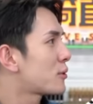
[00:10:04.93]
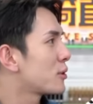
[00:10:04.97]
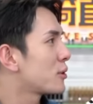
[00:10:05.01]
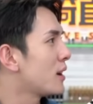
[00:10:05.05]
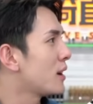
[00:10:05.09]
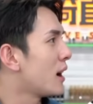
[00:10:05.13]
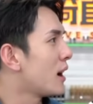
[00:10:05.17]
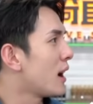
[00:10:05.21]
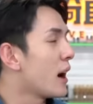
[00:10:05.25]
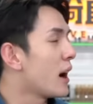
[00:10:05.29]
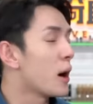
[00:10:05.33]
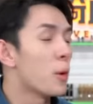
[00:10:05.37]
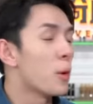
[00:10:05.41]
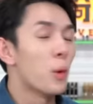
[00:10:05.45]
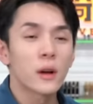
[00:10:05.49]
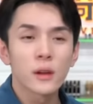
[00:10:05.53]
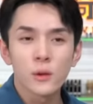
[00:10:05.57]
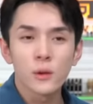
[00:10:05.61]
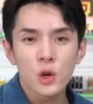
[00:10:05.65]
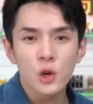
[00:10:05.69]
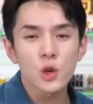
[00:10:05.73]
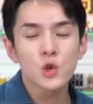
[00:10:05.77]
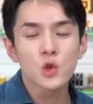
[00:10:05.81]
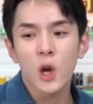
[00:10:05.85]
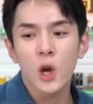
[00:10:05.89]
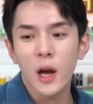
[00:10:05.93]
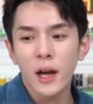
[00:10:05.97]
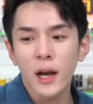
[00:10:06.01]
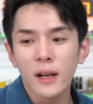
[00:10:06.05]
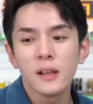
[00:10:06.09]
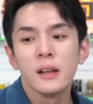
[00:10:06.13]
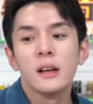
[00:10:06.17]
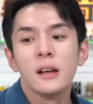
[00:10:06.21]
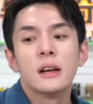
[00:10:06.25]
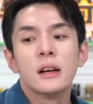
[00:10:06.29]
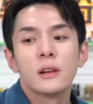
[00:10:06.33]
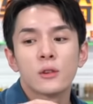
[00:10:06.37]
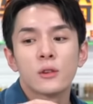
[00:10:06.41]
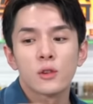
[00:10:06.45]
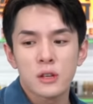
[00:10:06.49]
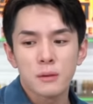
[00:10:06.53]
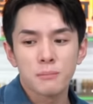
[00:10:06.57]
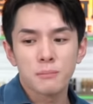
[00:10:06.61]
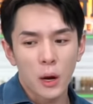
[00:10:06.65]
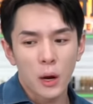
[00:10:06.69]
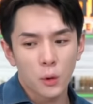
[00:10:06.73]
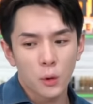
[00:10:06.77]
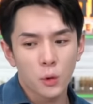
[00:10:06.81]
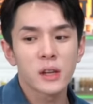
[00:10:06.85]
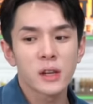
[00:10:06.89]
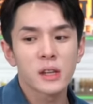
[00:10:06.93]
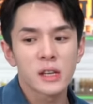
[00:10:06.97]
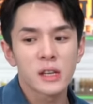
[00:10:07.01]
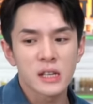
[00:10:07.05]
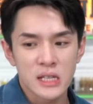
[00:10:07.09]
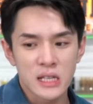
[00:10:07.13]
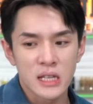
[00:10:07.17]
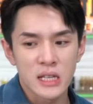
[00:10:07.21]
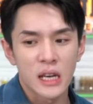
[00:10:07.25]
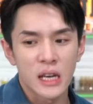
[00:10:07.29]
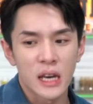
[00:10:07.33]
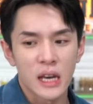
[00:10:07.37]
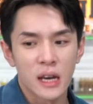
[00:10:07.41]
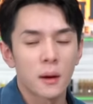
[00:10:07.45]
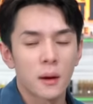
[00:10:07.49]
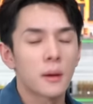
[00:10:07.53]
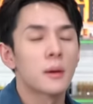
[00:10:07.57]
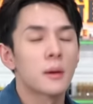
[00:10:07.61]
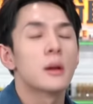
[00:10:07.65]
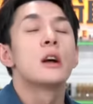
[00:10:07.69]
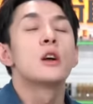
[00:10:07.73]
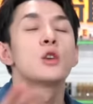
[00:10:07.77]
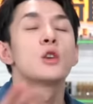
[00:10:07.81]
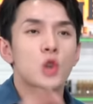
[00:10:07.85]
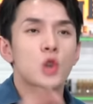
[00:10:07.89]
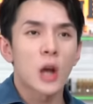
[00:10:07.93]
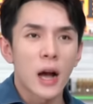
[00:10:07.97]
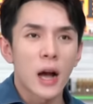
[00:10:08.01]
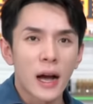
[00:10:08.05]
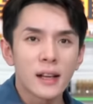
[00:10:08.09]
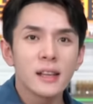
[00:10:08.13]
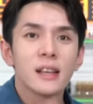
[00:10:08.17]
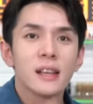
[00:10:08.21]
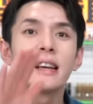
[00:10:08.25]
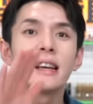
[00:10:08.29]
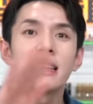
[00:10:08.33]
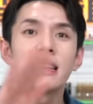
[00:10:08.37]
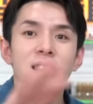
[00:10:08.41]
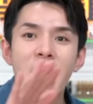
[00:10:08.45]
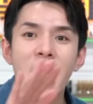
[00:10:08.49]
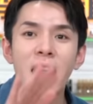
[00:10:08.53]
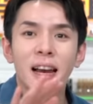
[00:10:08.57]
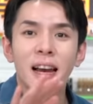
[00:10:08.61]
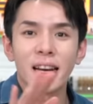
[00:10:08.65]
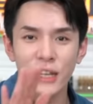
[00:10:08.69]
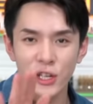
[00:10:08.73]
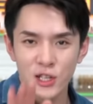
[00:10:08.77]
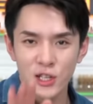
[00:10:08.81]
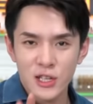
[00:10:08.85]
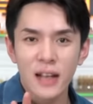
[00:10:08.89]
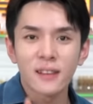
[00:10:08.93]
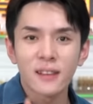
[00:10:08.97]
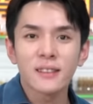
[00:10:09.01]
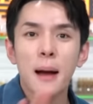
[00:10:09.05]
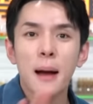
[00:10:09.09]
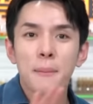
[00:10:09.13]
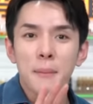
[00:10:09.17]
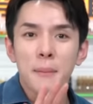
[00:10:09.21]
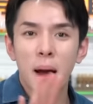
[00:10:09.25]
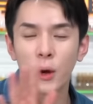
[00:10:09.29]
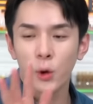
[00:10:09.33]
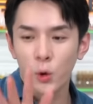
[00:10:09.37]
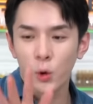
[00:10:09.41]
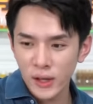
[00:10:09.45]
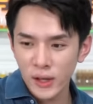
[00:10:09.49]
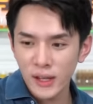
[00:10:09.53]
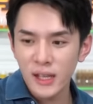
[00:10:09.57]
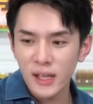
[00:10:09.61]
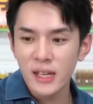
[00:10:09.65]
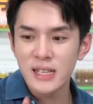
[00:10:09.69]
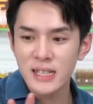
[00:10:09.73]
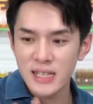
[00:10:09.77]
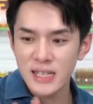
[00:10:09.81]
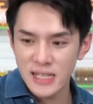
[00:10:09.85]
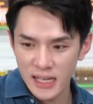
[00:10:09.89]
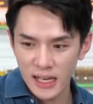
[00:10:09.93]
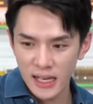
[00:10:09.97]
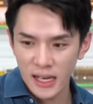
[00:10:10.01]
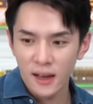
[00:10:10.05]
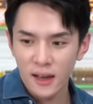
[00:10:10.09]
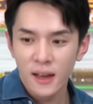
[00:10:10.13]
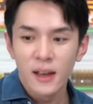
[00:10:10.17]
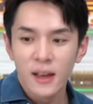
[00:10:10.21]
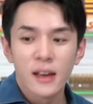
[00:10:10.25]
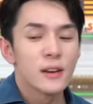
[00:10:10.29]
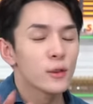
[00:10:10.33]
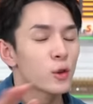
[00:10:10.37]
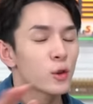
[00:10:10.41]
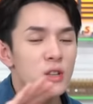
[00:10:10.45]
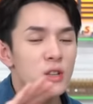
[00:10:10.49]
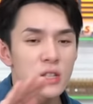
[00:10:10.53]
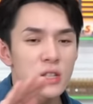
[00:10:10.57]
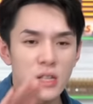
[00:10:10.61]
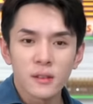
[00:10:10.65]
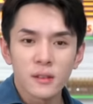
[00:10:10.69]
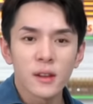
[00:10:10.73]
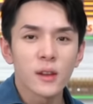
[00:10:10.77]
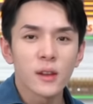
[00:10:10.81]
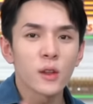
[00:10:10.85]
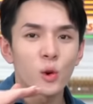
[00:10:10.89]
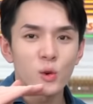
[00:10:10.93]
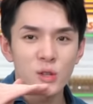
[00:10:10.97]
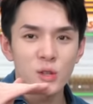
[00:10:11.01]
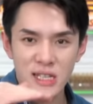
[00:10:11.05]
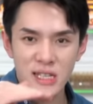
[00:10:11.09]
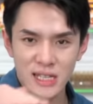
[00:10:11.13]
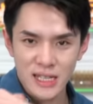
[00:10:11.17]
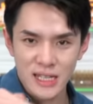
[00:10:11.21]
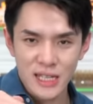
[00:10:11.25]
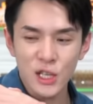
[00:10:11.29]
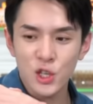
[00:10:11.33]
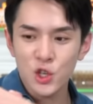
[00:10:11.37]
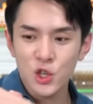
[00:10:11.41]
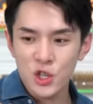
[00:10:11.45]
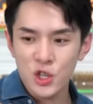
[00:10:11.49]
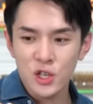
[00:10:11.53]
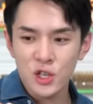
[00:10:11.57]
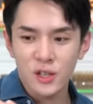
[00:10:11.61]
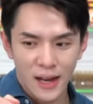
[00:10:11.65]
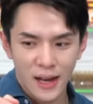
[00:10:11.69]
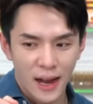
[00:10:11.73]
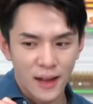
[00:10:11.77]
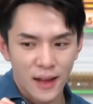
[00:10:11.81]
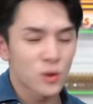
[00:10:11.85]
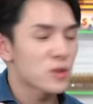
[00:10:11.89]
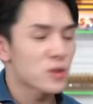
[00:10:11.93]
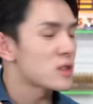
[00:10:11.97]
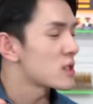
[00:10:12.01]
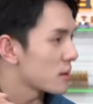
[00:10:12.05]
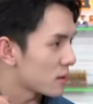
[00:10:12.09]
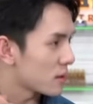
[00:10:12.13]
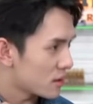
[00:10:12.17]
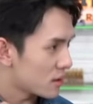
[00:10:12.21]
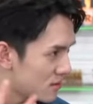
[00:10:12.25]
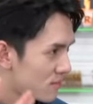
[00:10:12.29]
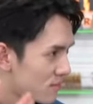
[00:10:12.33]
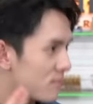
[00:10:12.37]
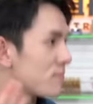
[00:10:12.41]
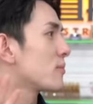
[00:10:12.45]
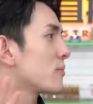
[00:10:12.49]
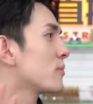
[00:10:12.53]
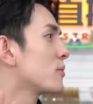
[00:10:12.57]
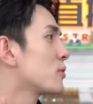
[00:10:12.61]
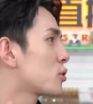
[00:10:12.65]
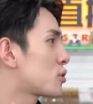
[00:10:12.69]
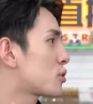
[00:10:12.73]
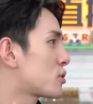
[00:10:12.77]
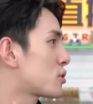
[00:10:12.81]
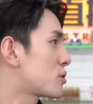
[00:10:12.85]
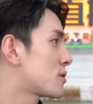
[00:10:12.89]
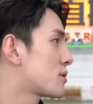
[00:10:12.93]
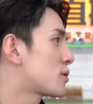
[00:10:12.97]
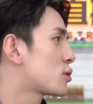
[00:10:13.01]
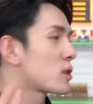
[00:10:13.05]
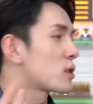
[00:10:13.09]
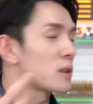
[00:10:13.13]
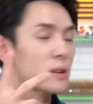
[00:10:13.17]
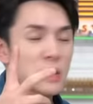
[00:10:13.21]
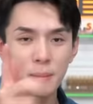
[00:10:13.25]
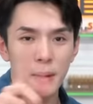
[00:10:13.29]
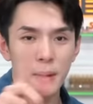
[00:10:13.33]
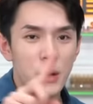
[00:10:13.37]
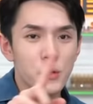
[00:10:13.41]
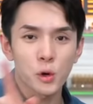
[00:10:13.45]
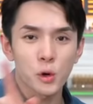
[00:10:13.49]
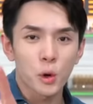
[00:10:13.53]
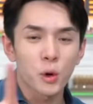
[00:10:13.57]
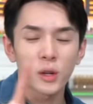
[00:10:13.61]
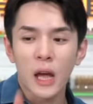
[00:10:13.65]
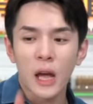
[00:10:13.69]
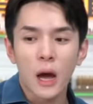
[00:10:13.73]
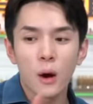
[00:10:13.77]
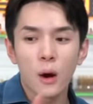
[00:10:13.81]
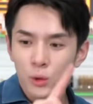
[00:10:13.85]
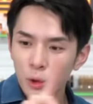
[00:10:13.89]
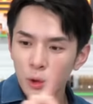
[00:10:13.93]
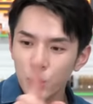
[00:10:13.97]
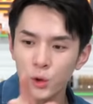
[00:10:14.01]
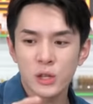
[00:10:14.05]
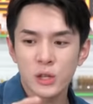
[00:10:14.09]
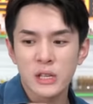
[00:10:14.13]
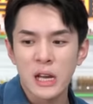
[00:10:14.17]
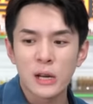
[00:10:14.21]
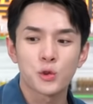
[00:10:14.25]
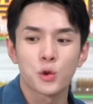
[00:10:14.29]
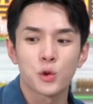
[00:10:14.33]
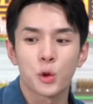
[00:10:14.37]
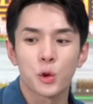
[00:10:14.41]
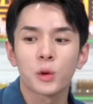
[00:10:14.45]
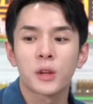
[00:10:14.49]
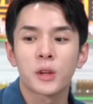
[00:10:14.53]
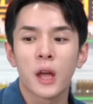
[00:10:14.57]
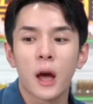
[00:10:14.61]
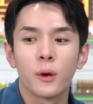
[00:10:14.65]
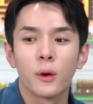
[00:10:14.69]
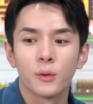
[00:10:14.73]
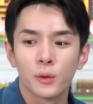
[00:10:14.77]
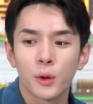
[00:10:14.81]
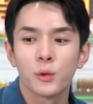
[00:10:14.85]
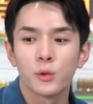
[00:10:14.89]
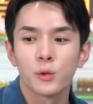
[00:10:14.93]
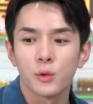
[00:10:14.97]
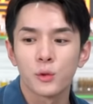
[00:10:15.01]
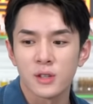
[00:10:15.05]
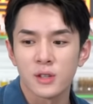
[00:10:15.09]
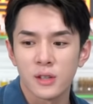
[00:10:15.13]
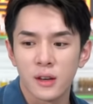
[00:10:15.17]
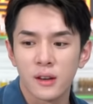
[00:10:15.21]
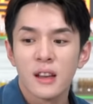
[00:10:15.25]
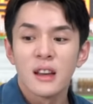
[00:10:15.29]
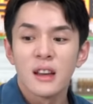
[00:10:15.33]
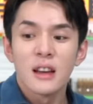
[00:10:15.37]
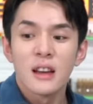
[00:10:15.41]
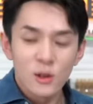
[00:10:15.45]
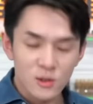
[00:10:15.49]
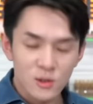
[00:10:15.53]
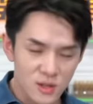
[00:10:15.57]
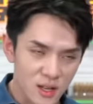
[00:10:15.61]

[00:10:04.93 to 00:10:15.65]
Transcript: 对啊，哎，我跟你说，穿就是马 queen 的鞋，呃，穿亚历山大马 queen 的鞋，就真的那种气质感，就是，就是你没学过跳舞会像学过跳舞那种女生，